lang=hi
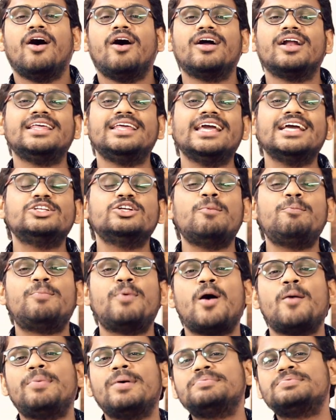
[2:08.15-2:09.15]
और ये जो
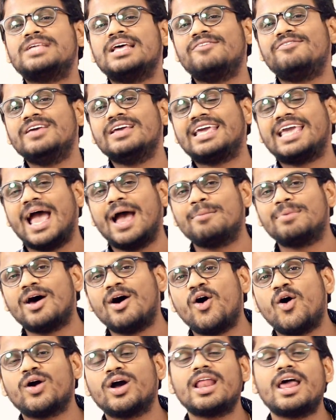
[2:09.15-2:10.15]
पॉपअप सेल्फी
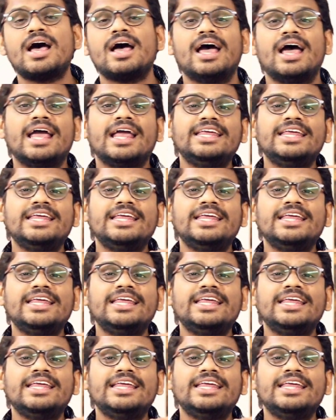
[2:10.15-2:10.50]
कैमरा होगा ना